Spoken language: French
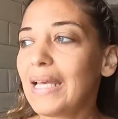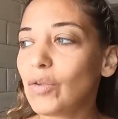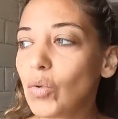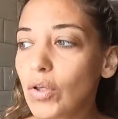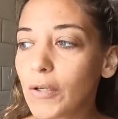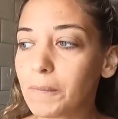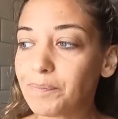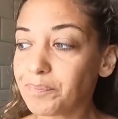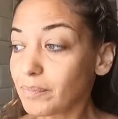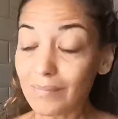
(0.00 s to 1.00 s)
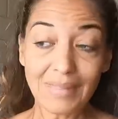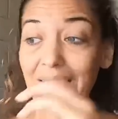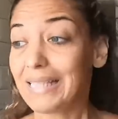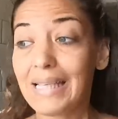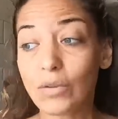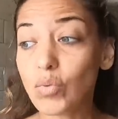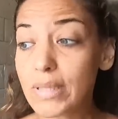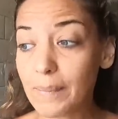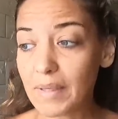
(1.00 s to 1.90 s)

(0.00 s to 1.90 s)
Et donc, il y a tout ça